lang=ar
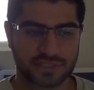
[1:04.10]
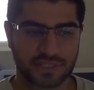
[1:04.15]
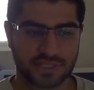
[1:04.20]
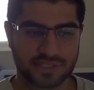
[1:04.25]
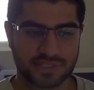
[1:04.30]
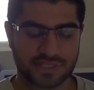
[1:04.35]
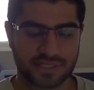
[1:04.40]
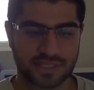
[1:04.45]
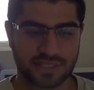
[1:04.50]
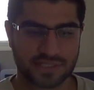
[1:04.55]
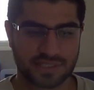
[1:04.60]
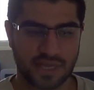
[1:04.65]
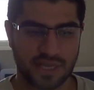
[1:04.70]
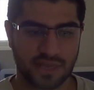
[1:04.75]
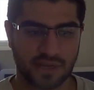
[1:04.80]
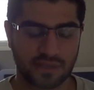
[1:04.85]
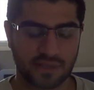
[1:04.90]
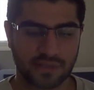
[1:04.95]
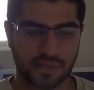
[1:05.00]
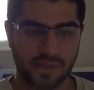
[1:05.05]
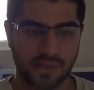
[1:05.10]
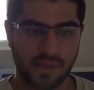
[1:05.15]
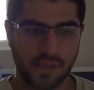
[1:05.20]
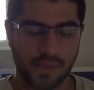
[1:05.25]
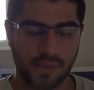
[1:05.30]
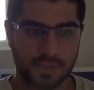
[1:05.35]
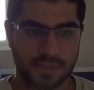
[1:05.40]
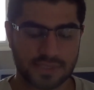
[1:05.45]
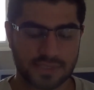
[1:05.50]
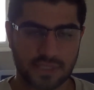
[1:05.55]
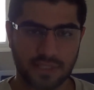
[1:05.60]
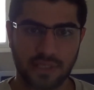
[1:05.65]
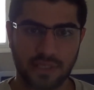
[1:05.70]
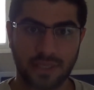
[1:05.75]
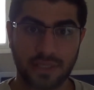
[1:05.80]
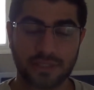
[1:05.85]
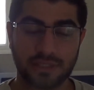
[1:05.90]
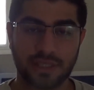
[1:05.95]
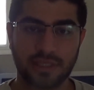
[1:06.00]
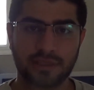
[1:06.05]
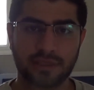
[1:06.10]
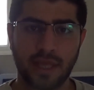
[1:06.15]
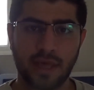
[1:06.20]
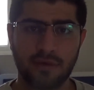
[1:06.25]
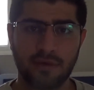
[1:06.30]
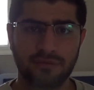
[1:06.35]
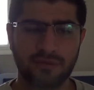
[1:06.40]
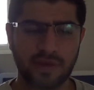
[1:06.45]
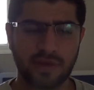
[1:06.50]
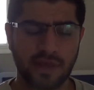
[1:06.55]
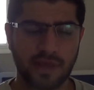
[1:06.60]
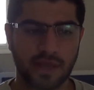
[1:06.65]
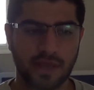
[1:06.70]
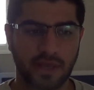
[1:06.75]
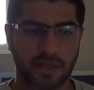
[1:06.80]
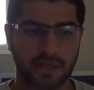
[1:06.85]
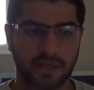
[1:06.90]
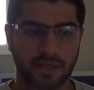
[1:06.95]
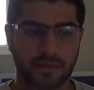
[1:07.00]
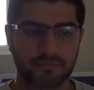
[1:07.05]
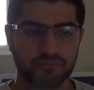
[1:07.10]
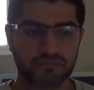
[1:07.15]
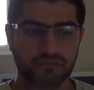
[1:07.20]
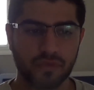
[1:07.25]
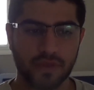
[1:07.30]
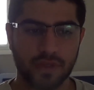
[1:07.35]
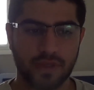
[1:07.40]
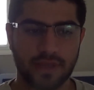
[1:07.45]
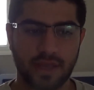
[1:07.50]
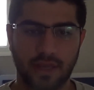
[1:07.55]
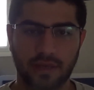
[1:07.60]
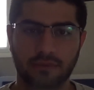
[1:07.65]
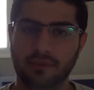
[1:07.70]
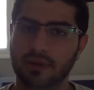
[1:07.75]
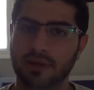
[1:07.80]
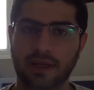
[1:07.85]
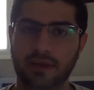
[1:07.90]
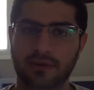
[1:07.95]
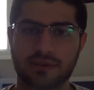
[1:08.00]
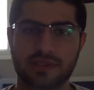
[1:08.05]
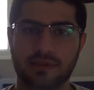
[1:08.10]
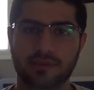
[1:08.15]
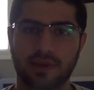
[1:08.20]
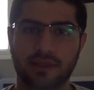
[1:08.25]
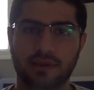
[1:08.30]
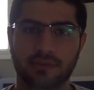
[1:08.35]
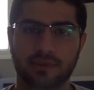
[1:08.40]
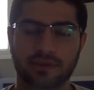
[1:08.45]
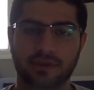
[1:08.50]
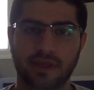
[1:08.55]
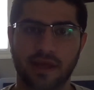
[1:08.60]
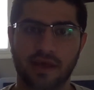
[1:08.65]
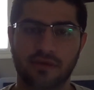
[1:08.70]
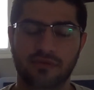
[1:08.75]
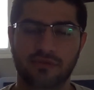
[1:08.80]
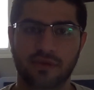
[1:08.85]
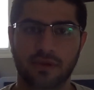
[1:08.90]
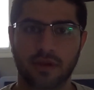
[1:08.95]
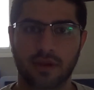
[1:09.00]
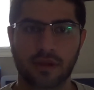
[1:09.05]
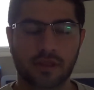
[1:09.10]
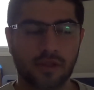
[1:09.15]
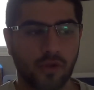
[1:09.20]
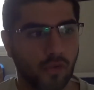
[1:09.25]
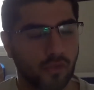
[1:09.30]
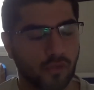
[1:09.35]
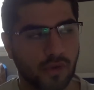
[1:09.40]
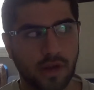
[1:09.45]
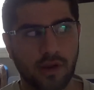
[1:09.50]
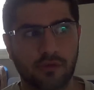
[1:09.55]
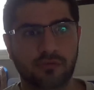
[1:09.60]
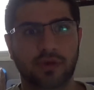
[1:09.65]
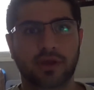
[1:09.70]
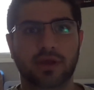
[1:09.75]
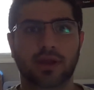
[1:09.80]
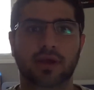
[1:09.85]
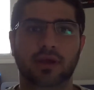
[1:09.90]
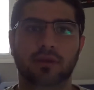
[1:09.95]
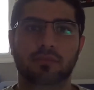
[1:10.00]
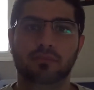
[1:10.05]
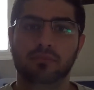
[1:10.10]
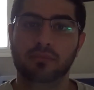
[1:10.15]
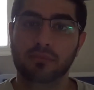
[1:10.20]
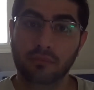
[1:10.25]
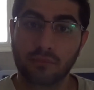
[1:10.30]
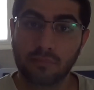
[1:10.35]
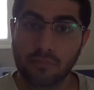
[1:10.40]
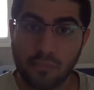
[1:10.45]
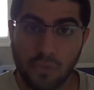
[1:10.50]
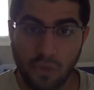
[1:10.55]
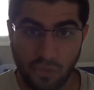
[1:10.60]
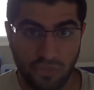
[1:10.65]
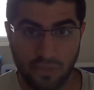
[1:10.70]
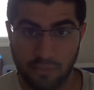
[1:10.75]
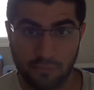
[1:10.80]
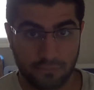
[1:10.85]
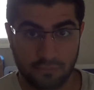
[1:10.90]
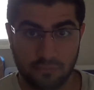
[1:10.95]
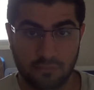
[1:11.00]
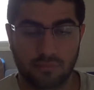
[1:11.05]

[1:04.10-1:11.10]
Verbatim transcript: شخصيه صارت بس احنا نحكي على الطائفيه يعني يعني وين راح نوصل بعدين الطائفيه وعلى فكره معظم